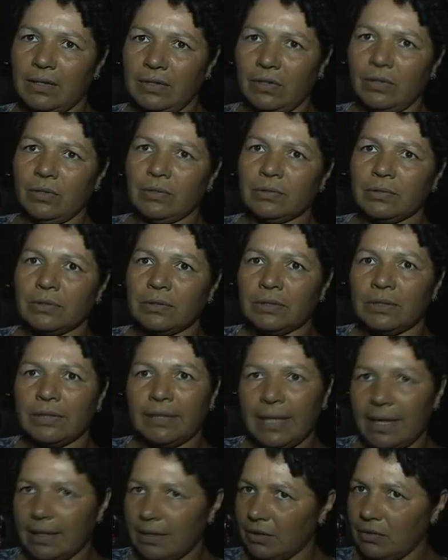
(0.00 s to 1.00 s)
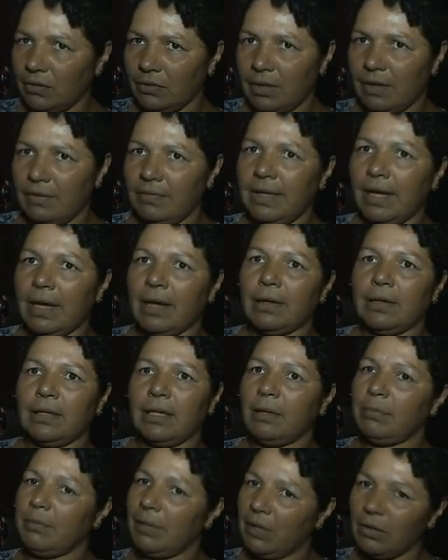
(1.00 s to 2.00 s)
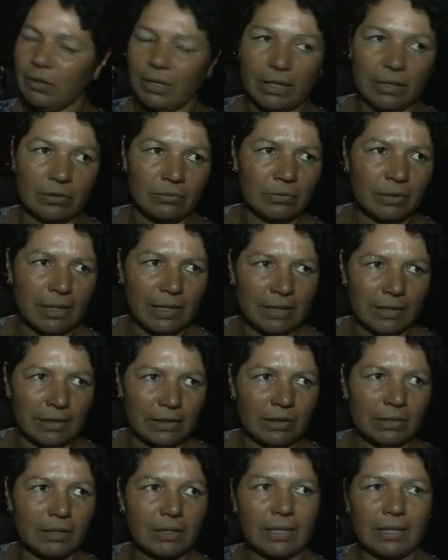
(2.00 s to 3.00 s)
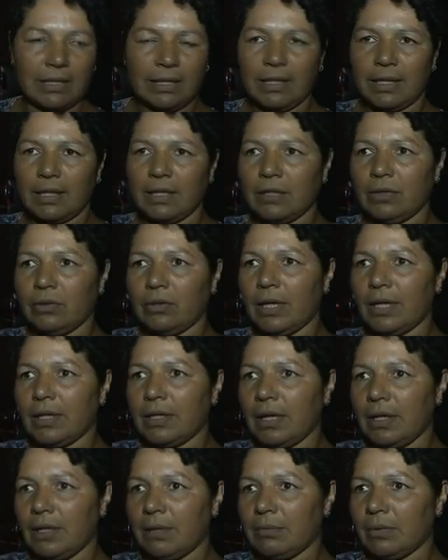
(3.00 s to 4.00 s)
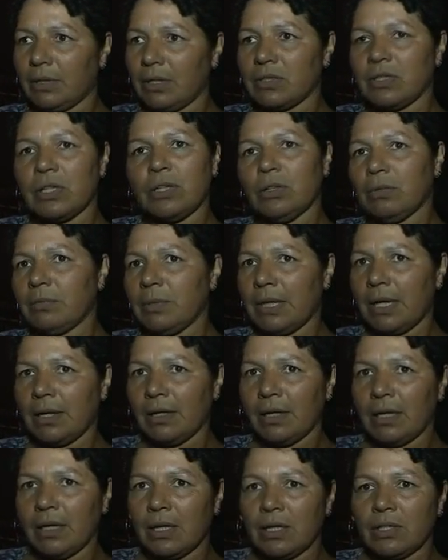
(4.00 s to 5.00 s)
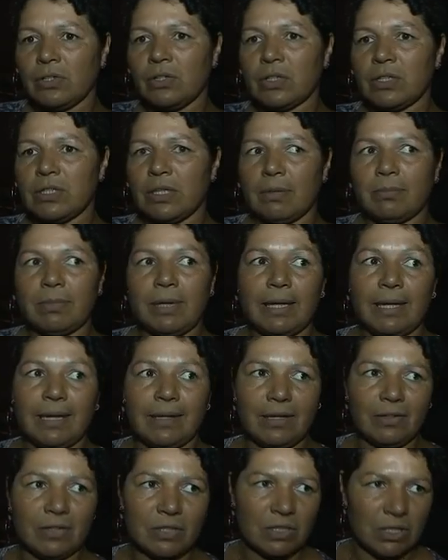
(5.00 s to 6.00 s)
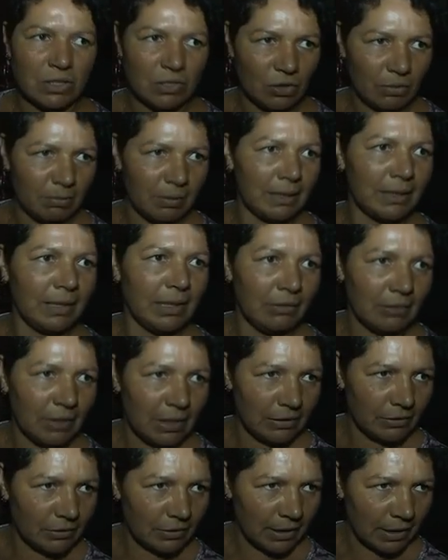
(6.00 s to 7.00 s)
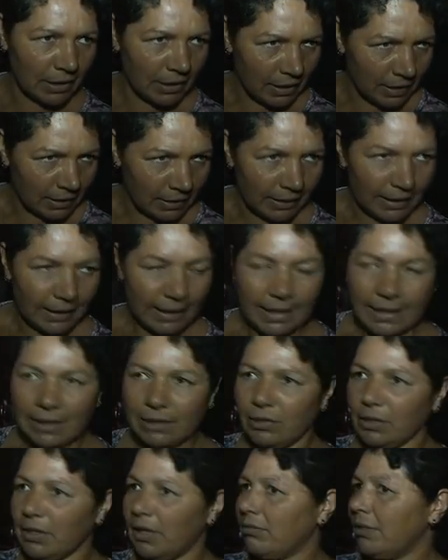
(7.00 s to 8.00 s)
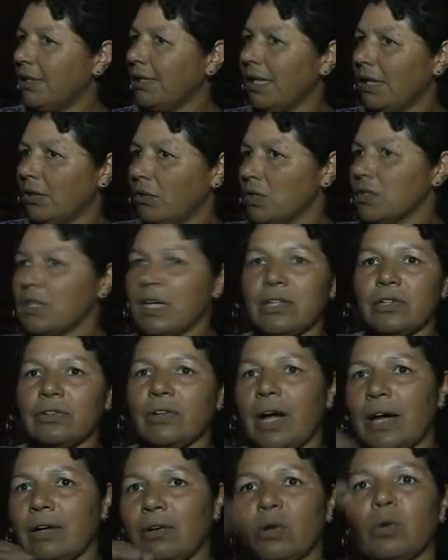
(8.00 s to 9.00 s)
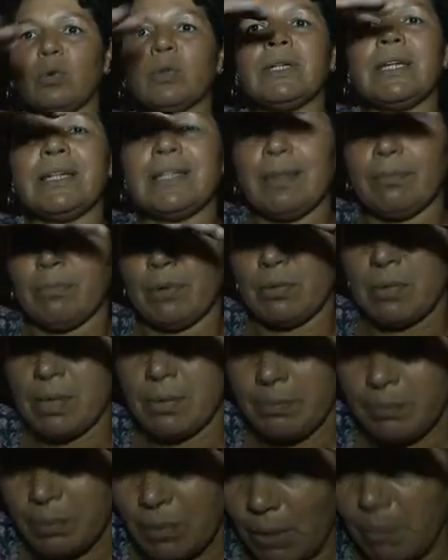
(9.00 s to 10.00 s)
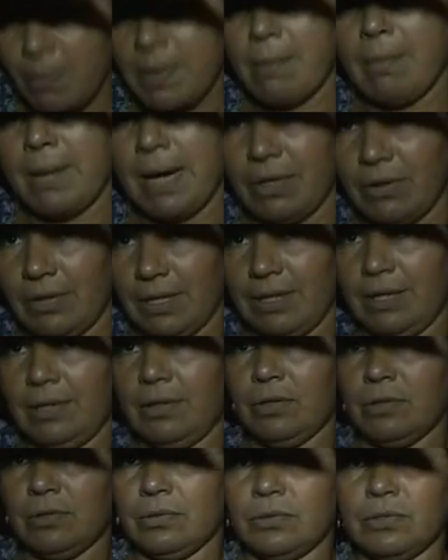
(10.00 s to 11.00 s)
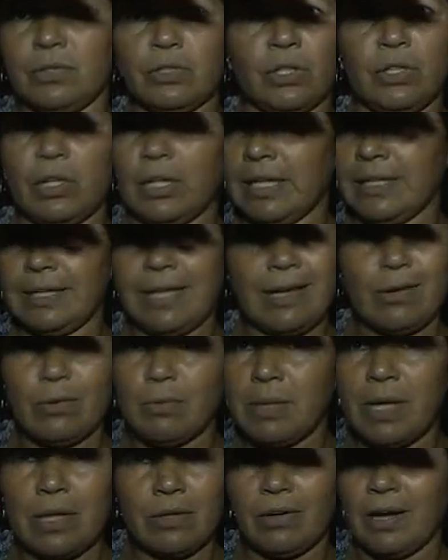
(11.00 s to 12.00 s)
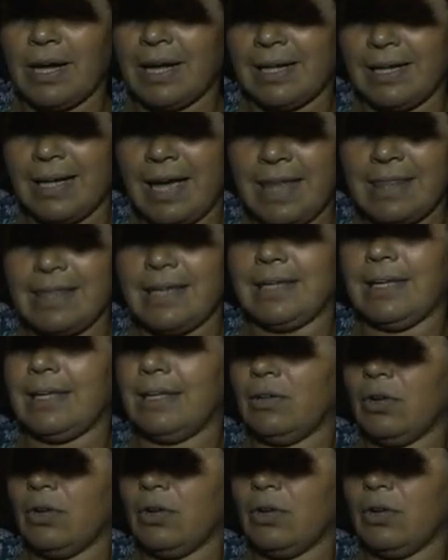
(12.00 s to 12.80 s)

a Dios. Nada todavía. Y espero que nunca le, le a tocar nada, porque si no, mira, yo siempre le digo, si yo me algo de, de algo, de cualquier cosa, yo hago justicia por mi propia mano, le digo. Yo no le tengo miedo a nadie, le